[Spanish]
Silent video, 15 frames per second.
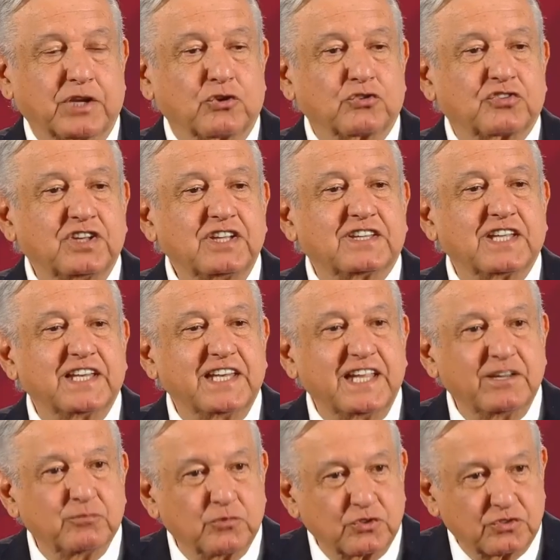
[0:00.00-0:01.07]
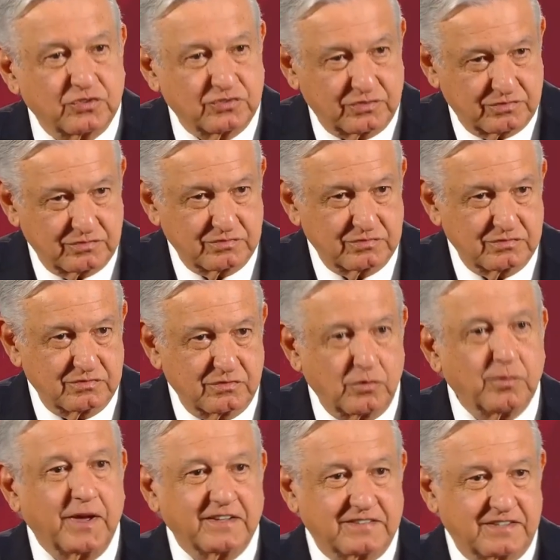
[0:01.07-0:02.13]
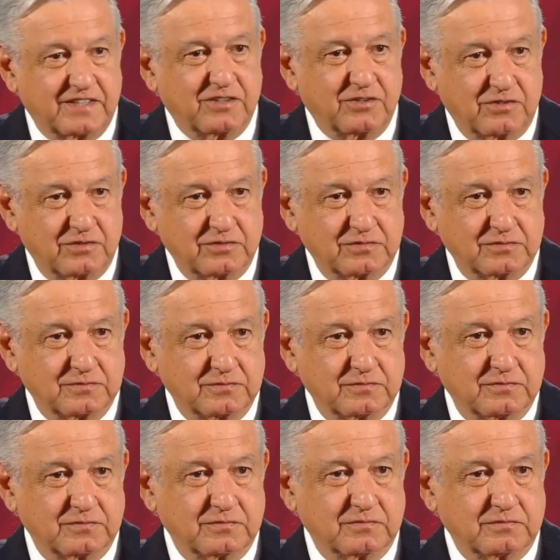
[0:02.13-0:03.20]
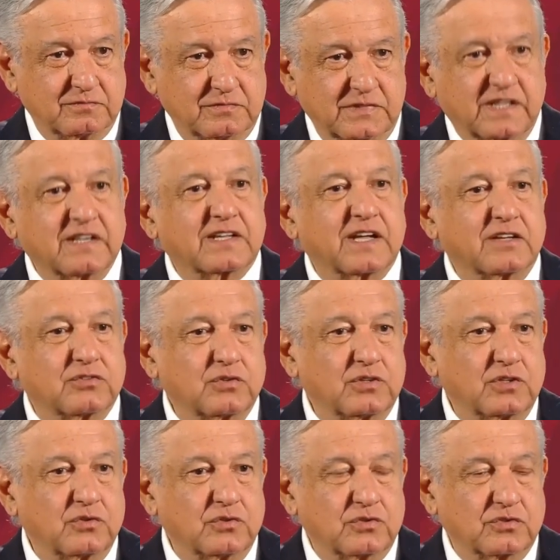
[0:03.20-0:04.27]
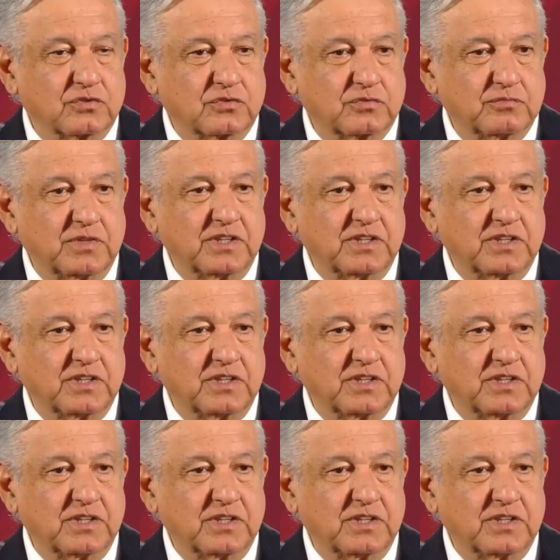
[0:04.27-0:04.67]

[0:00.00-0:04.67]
pero sí tenemos lo básico. En el caso de los